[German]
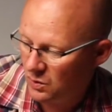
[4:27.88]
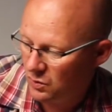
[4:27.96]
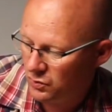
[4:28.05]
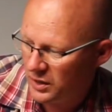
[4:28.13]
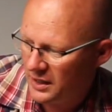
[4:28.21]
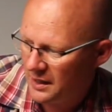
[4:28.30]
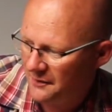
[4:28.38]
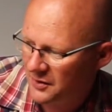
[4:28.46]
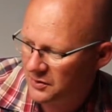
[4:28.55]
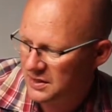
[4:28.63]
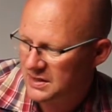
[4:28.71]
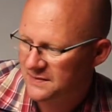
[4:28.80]
und dann haben wir
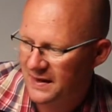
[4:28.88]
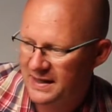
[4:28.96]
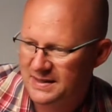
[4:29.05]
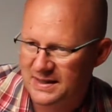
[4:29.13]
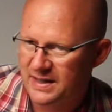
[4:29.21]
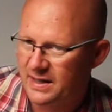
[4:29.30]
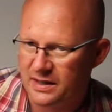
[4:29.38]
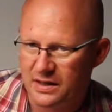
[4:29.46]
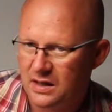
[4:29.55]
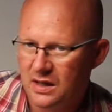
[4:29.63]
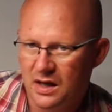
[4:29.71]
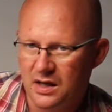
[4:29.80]
noch die zwei Zellen.
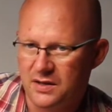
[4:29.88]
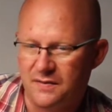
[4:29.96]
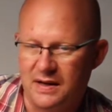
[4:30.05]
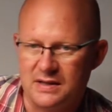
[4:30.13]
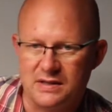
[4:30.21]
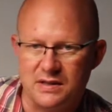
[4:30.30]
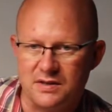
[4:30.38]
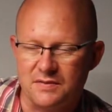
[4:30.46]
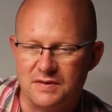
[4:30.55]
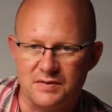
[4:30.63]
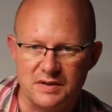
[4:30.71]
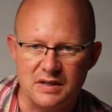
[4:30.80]
Ich weiß nicht,
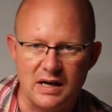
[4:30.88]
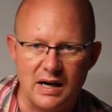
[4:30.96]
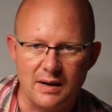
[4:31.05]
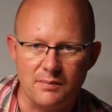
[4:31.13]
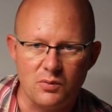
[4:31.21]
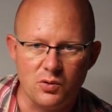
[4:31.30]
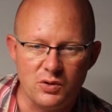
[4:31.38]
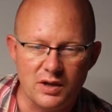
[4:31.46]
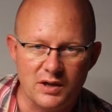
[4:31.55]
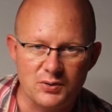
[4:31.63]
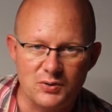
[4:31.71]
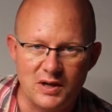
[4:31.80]
was wird die haben?
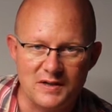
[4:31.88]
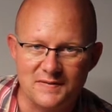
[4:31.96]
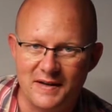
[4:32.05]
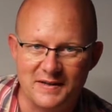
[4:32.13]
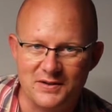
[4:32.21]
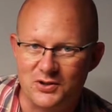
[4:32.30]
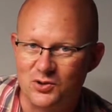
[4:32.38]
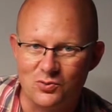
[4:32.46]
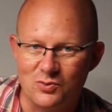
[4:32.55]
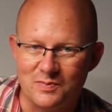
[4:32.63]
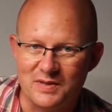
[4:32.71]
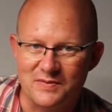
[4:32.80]
100, 120
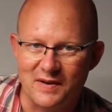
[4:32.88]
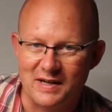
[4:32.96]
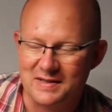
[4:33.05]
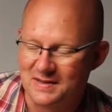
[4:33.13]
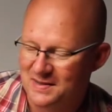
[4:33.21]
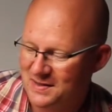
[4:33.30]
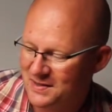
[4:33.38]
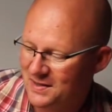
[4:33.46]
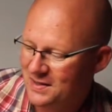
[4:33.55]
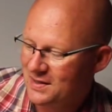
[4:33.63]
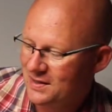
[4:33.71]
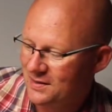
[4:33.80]
Lumen? Ich weiß es nicht.
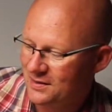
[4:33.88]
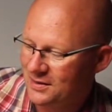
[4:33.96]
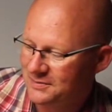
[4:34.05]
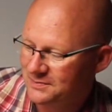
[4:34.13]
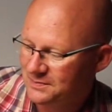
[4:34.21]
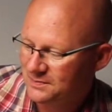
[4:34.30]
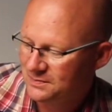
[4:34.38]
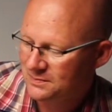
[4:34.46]
Ja.